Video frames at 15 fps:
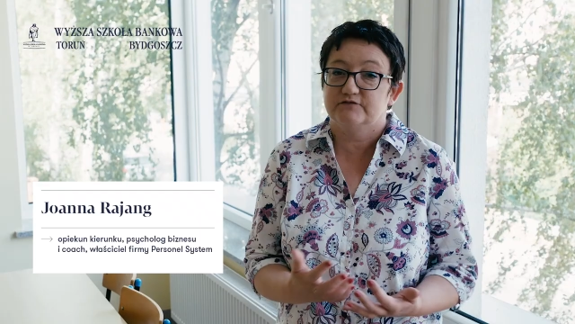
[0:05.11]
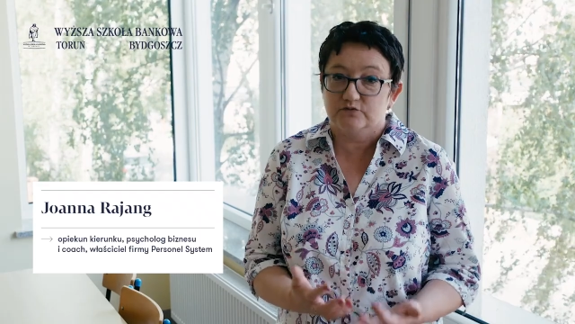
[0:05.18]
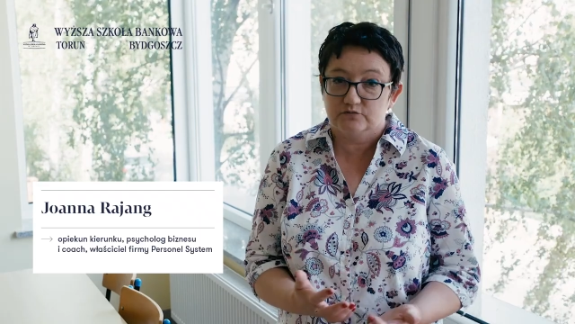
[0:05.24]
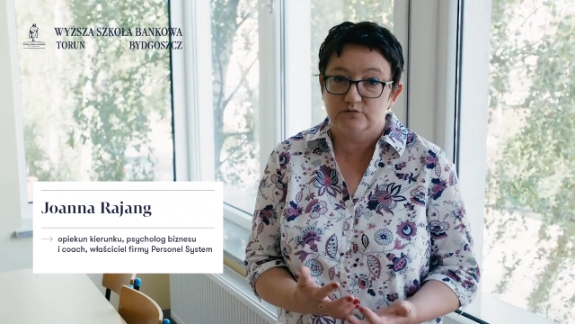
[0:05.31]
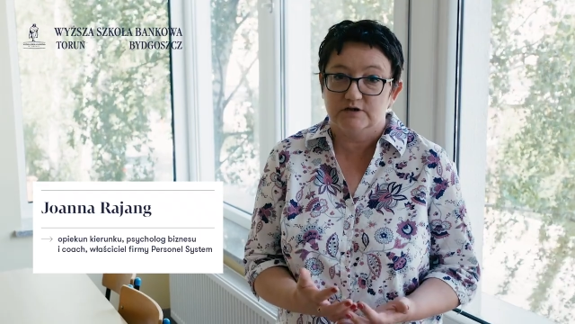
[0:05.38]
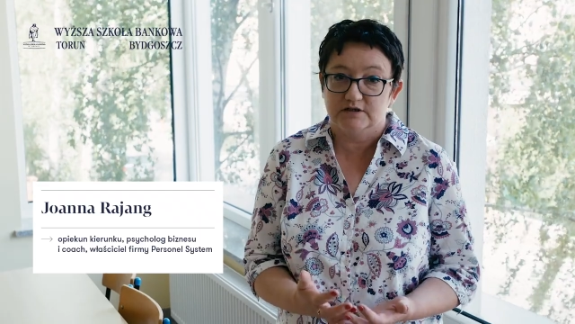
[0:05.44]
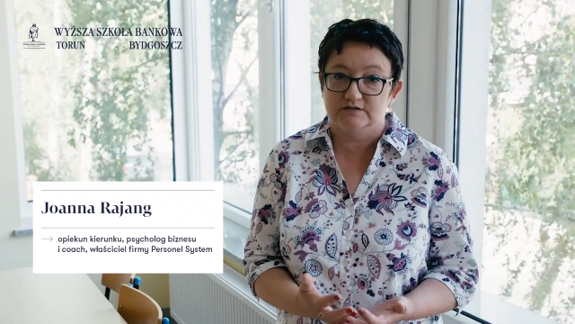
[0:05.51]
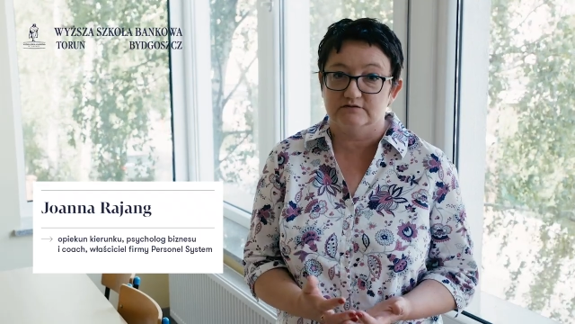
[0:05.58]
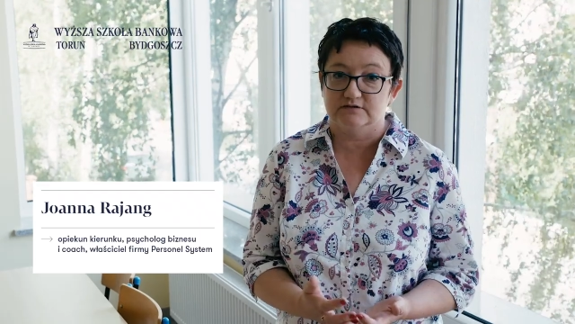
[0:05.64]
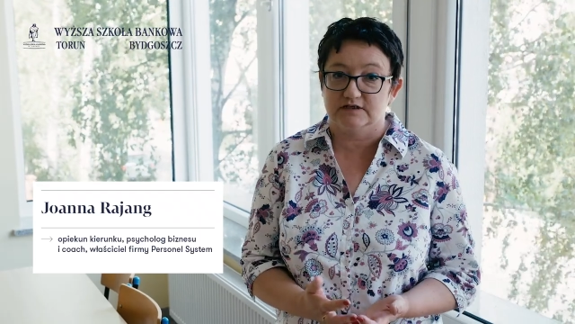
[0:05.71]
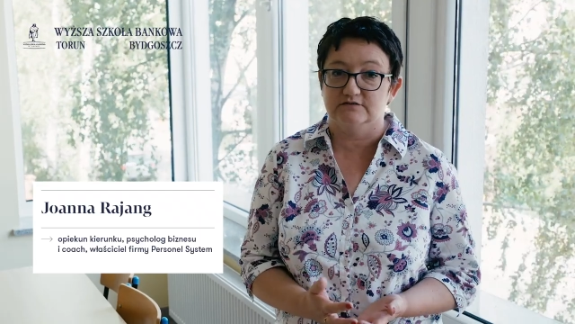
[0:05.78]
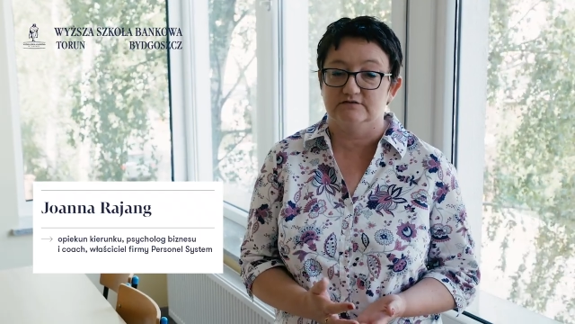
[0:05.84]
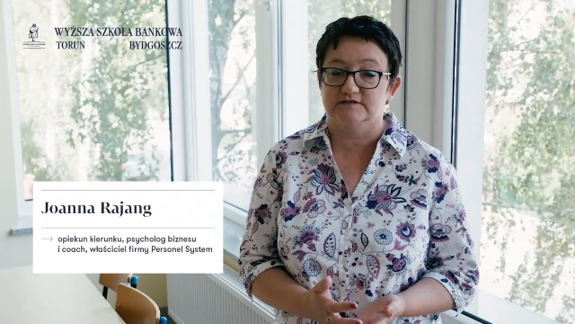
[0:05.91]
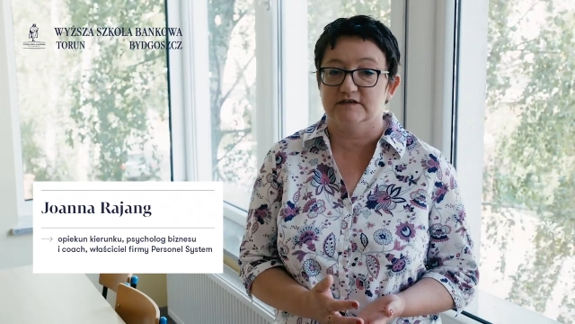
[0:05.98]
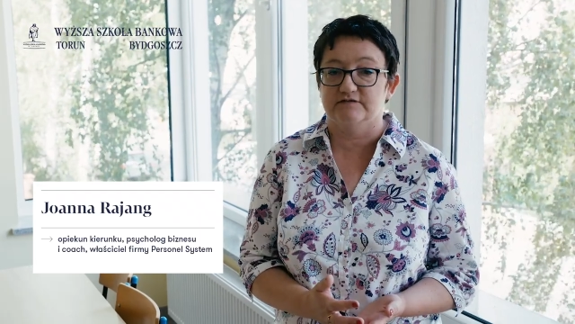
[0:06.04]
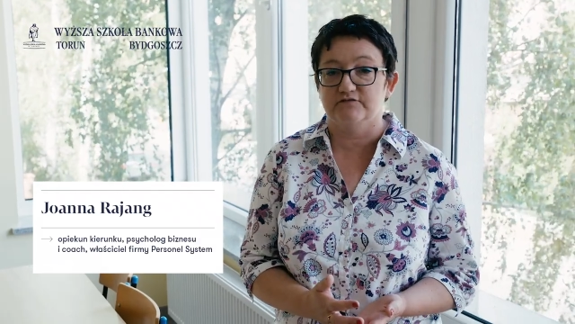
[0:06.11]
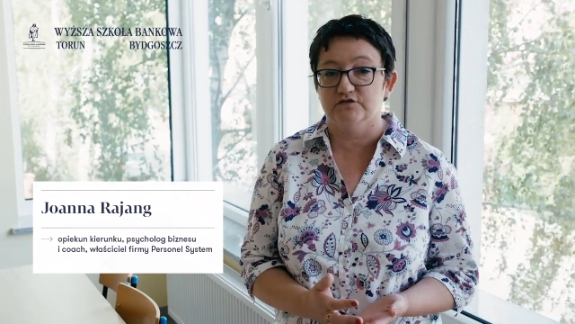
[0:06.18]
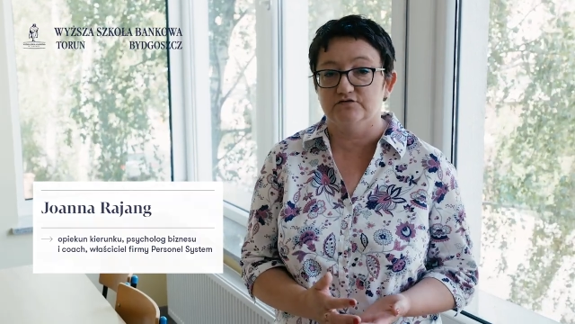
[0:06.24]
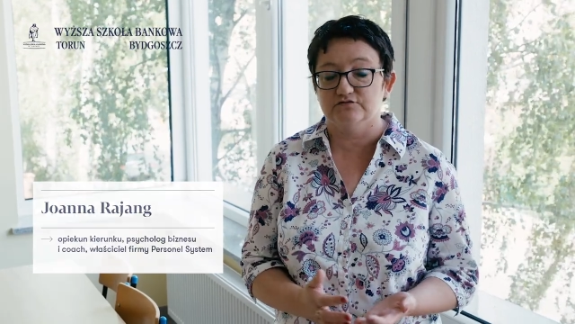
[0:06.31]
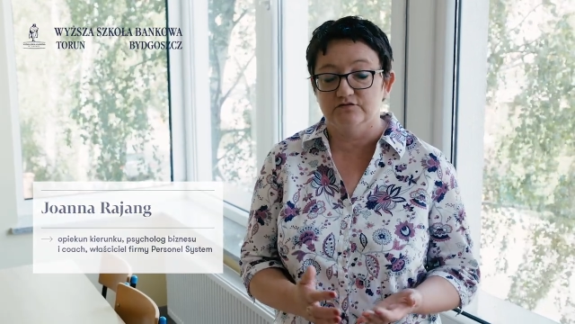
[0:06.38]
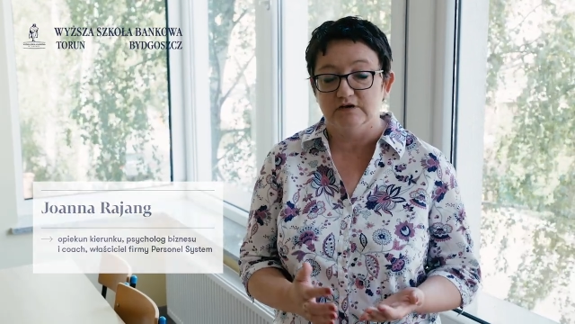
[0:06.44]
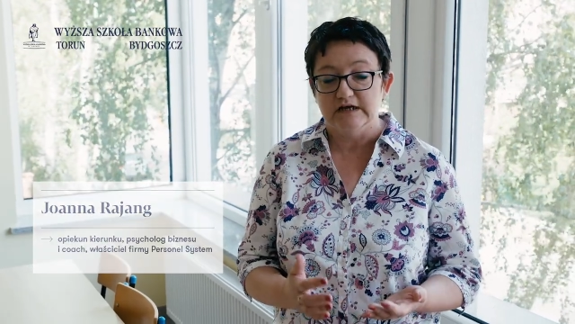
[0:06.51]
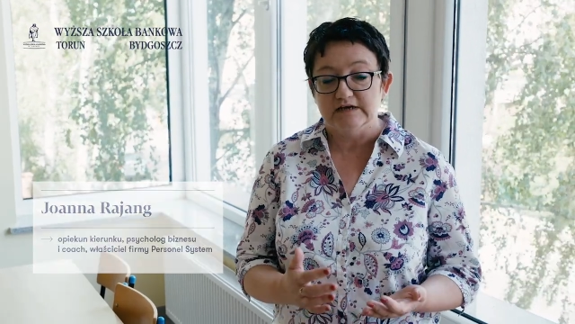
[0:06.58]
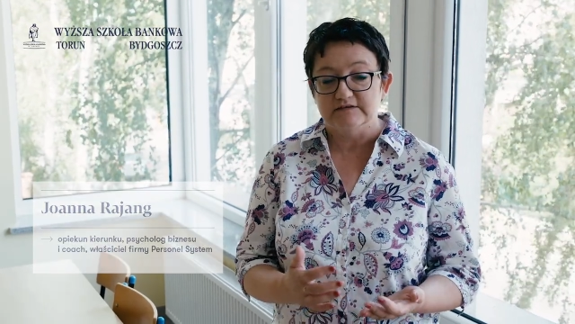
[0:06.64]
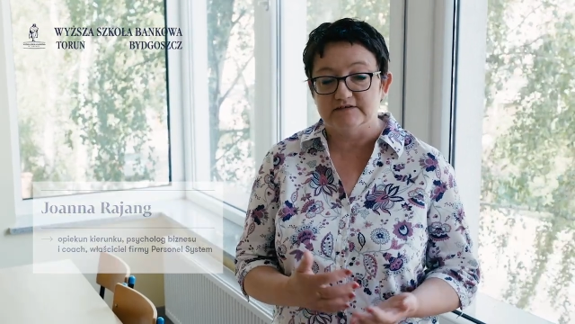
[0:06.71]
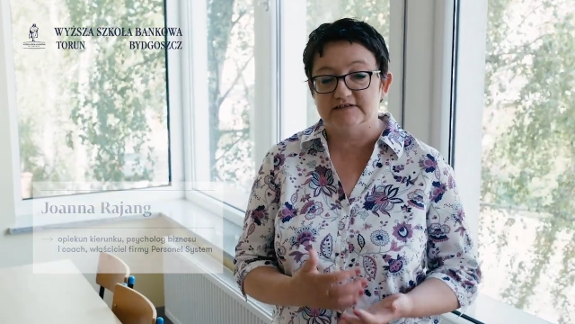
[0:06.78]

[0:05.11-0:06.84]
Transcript: w ogóle do tego zawodu,